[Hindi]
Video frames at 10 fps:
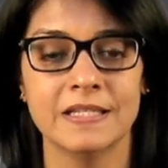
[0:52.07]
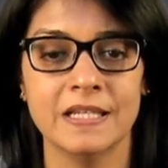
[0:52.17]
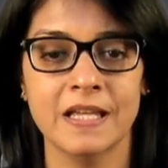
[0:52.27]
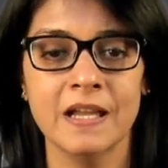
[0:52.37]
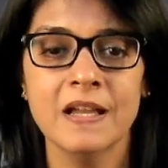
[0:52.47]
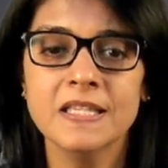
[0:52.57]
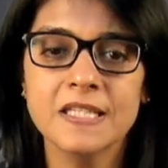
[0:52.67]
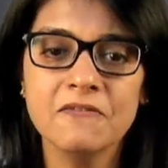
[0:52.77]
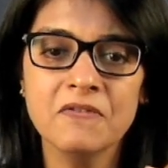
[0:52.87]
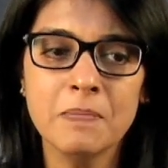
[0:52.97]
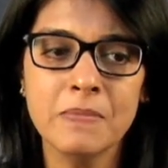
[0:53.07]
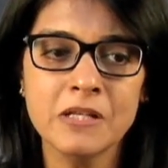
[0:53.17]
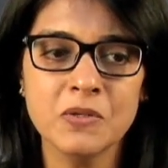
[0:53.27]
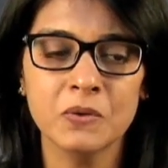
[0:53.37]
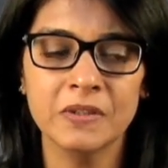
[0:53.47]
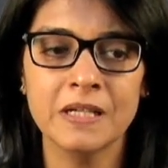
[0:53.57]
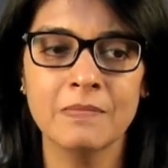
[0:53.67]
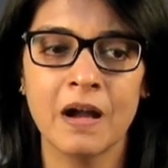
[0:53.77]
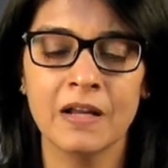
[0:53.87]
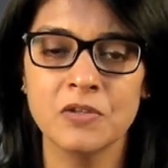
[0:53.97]
ठीक है सिर्फ निपल जो होती है
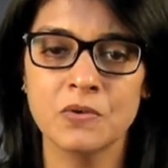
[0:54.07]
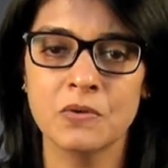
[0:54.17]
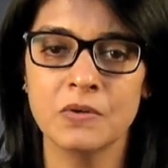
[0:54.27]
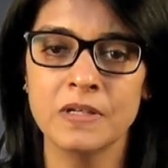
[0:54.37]
माँ की जो